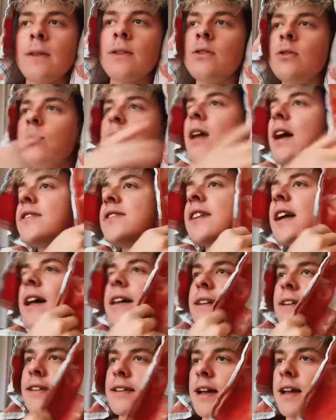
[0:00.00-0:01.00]
Du darfst da halt
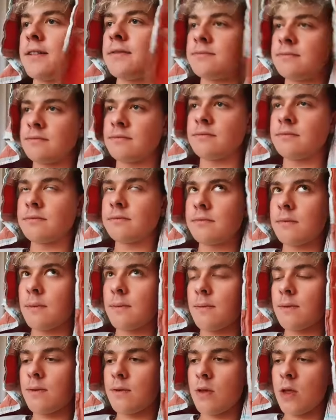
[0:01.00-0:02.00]
nicht dran.
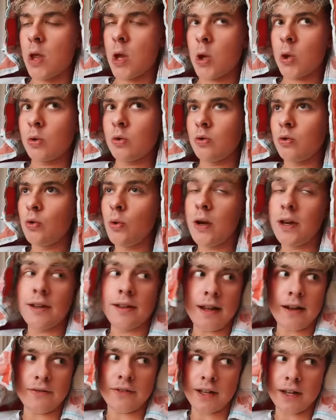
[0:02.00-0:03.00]
Nur ich
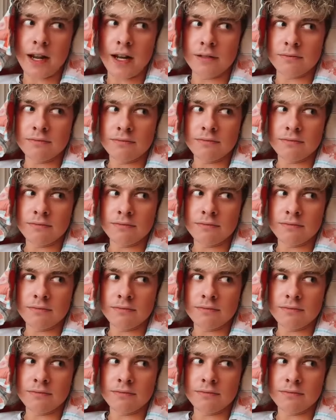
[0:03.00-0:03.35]
darf da dran.